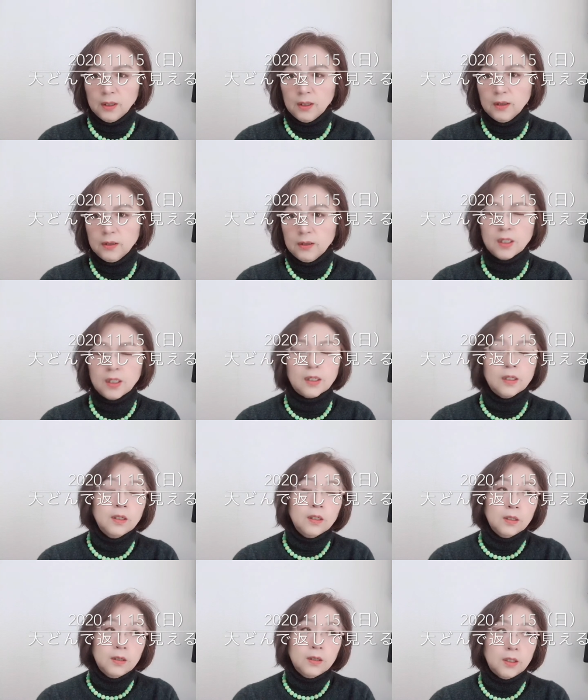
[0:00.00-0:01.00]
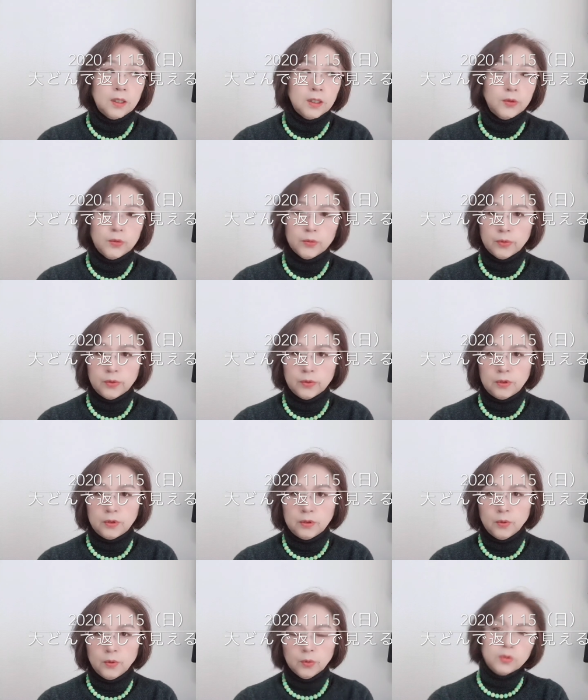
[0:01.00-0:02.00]
で、えー、残
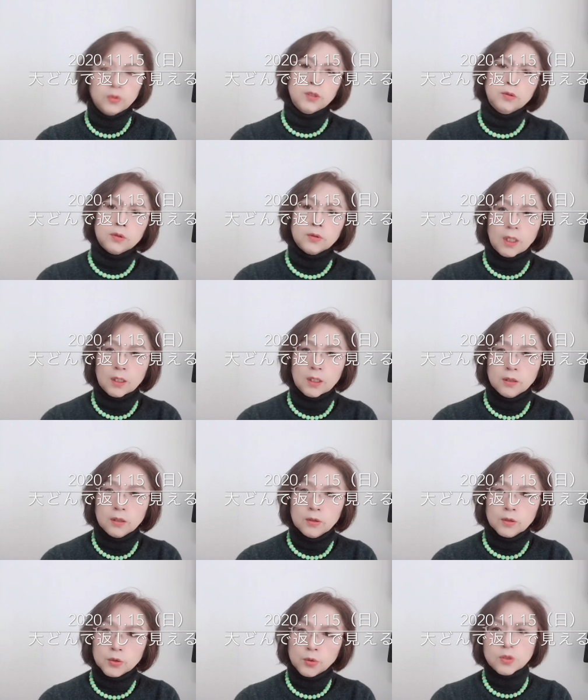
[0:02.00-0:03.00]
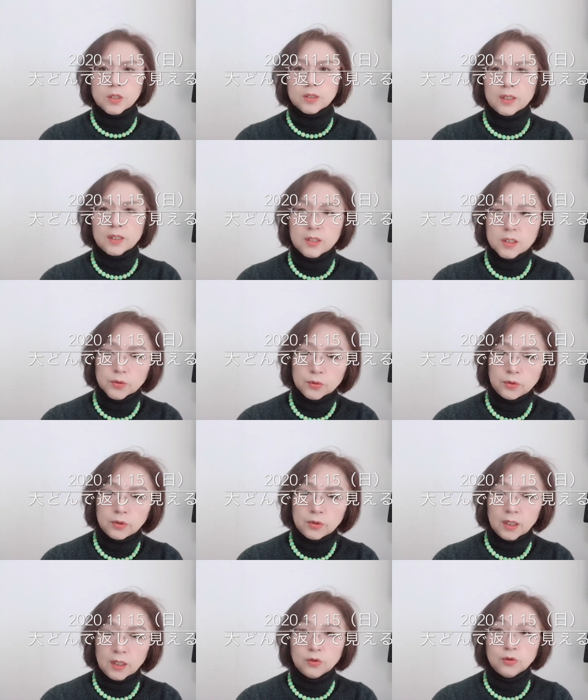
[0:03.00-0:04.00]
残ってるっていうかそうじゃないでしょっ
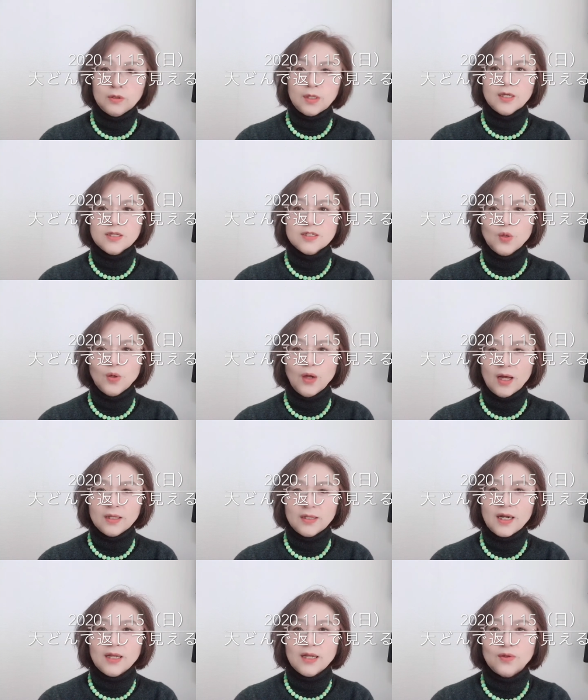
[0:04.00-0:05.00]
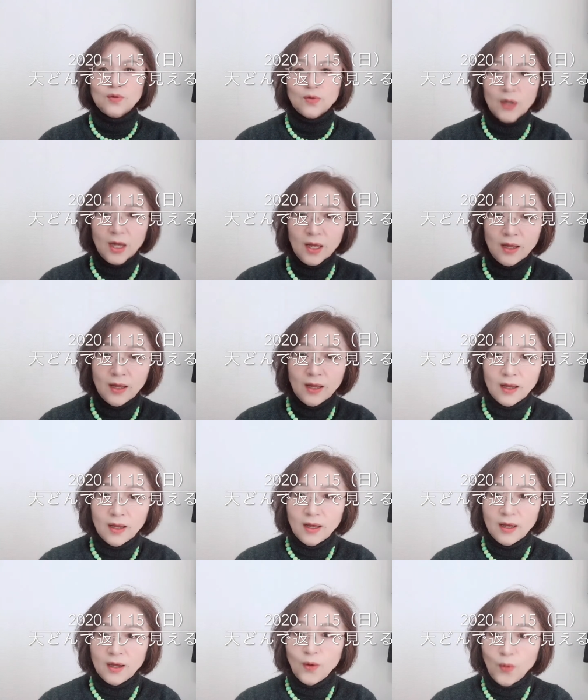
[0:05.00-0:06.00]
て言った人が誰なのか
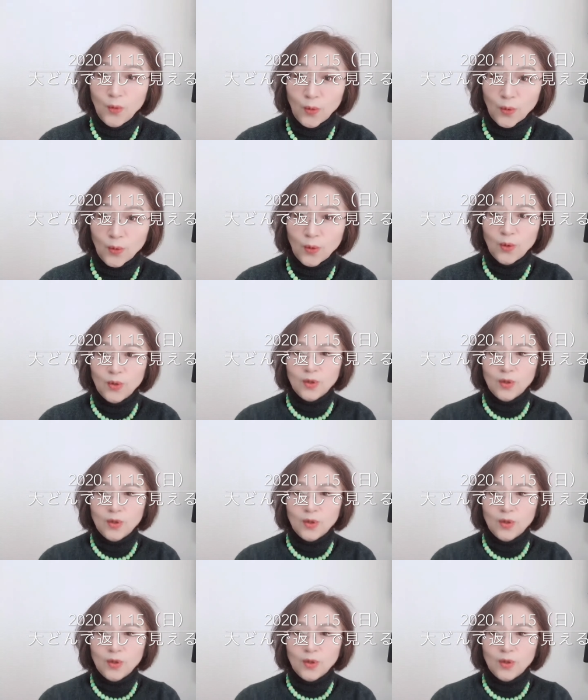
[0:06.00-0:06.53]
を、